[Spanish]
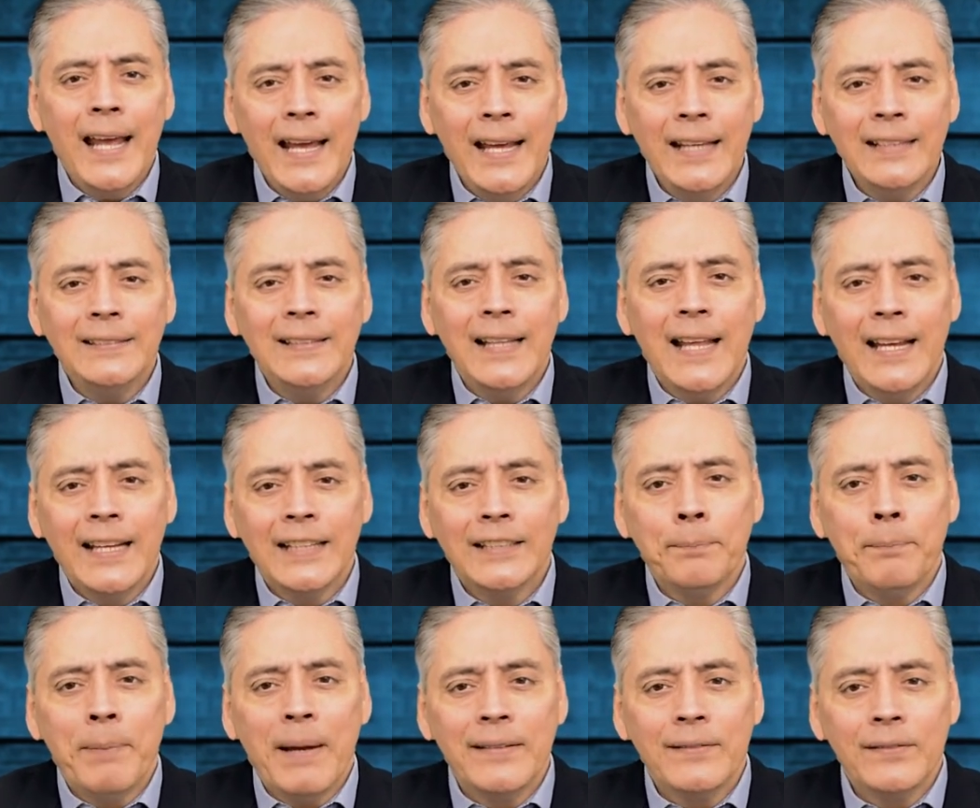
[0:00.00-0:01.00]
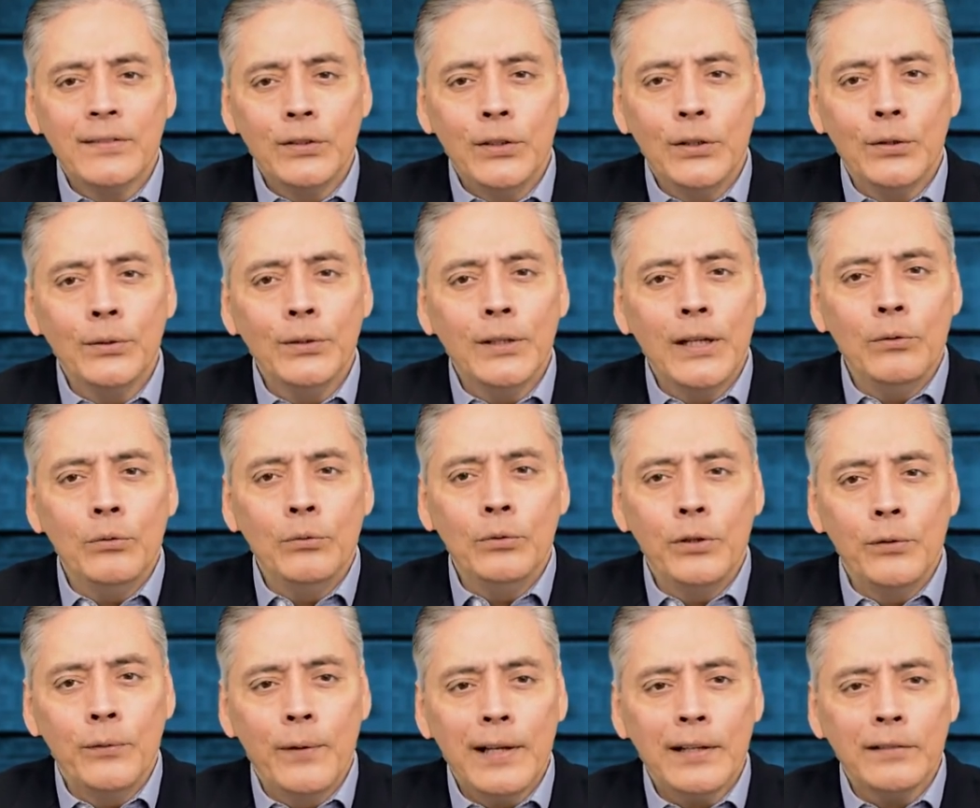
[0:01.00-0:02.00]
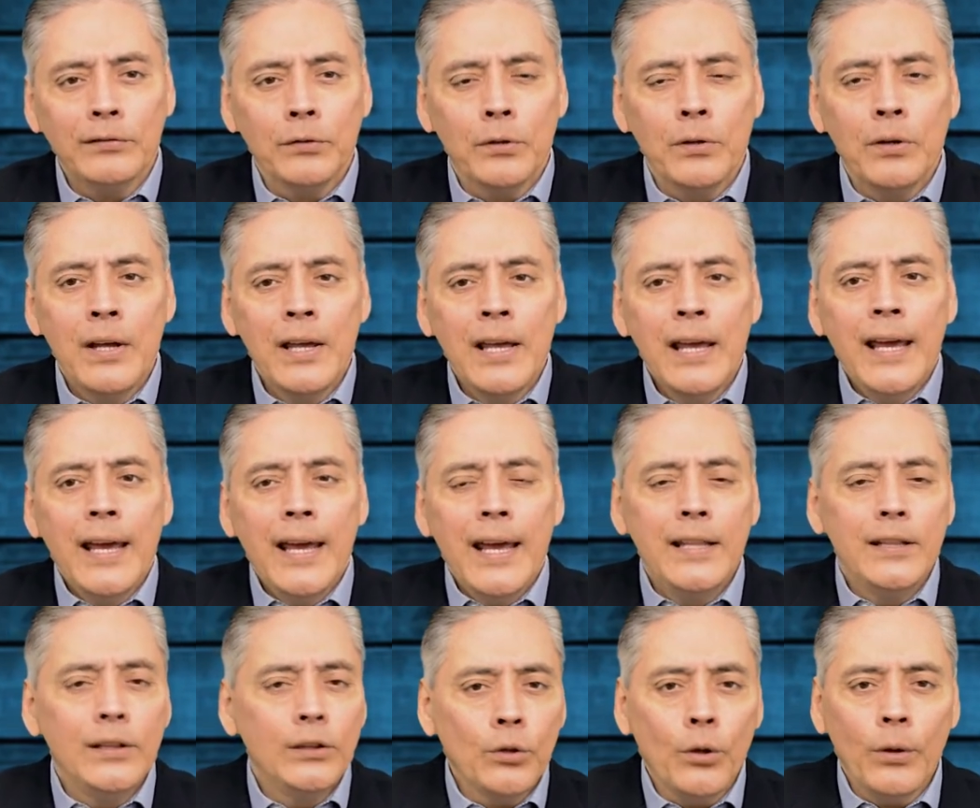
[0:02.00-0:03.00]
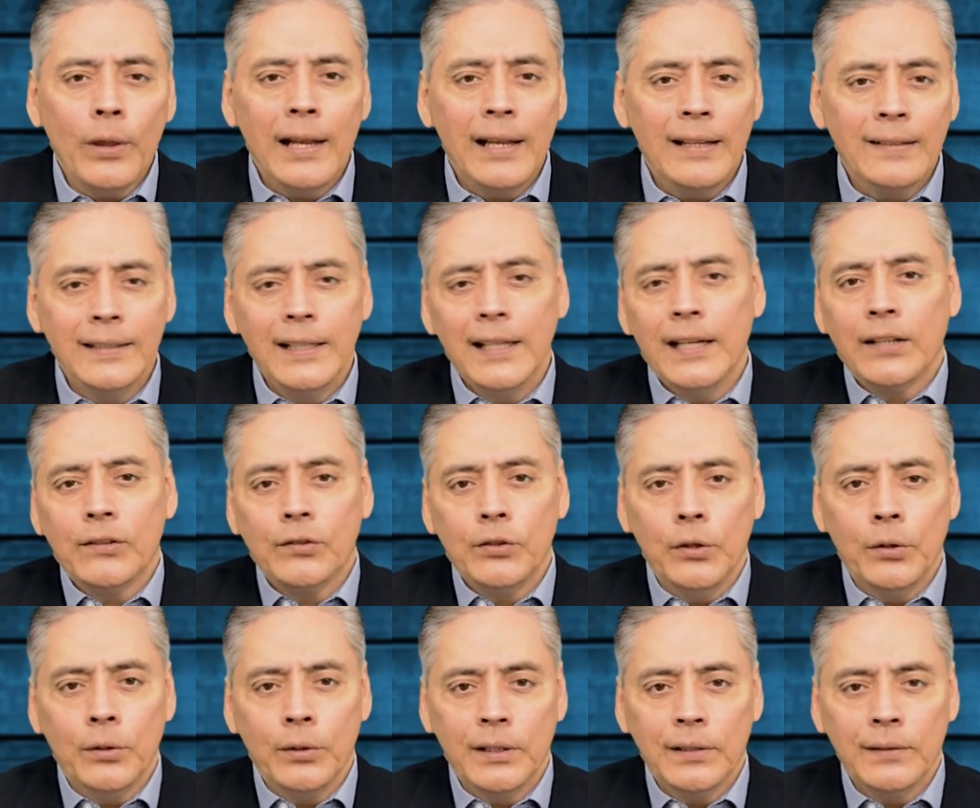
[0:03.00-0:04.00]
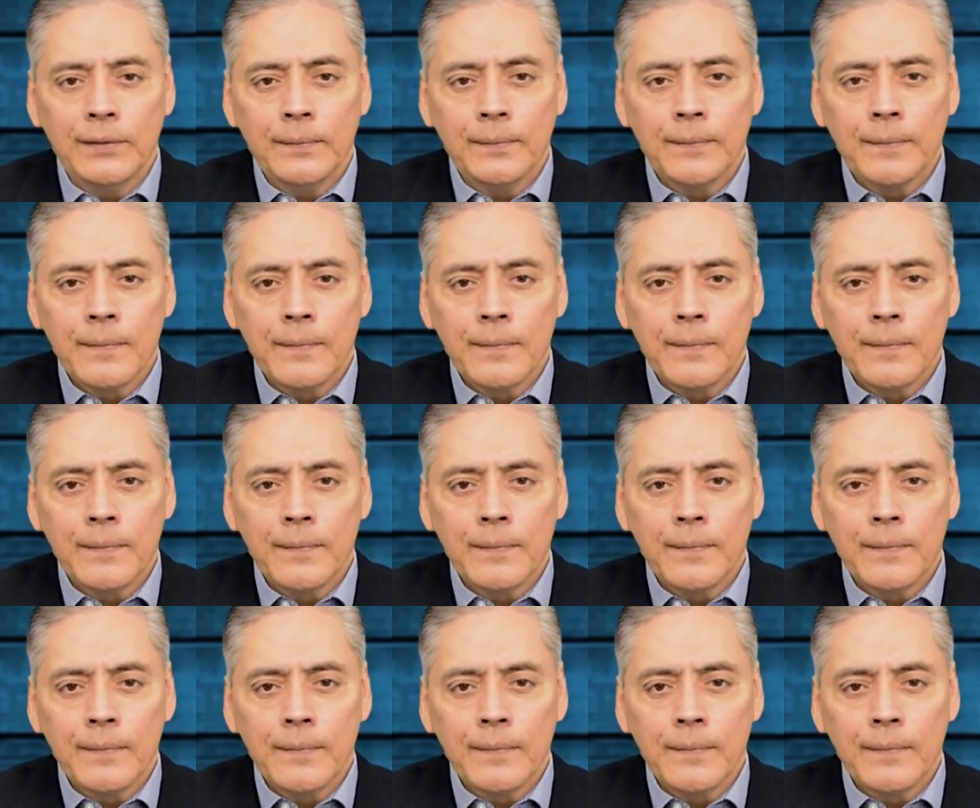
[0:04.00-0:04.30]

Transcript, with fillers: es la expansión del universo en todas las direcciones?